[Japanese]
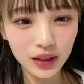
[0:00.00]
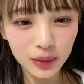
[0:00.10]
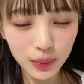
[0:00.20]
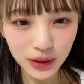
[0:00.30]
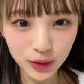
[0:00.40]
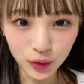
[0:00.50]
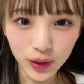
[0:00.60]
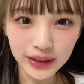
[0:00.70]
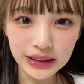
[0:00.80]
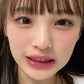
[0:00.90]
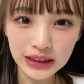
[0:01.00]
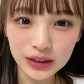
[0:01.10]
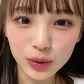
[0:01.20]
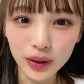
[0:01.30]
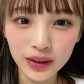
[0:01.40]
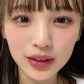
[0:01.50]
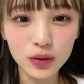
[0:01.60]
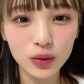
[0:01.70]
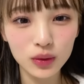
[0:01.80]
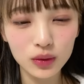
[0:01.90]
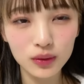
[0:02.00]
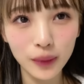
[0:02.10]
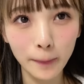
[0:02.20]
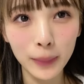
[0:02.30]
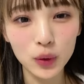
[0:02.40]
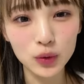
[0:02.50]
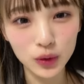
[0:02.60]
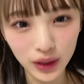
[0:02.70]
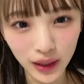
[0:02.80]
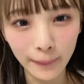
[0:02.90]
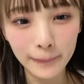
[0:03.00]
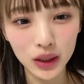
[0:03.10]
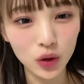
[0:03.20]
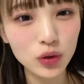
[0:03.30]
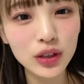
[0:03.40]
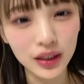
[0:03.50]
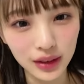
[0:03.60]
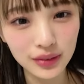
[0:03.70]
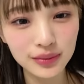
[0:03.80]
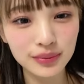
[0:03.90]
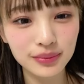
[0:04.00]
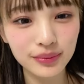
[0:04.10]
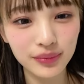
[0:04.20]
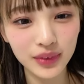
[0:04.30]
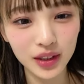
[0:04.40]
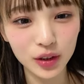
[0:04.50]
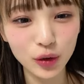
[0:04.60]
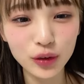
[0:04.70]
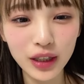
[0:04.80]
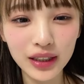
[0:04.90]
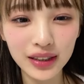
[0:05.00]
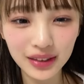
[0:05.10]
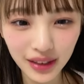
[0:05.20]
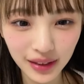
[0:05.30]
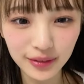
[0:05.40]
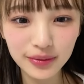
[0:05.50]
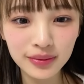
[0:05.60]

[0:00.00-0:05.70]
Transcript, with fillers: まあちょっと配信しよっかなと思うので、まあ、夜かな夜らへんで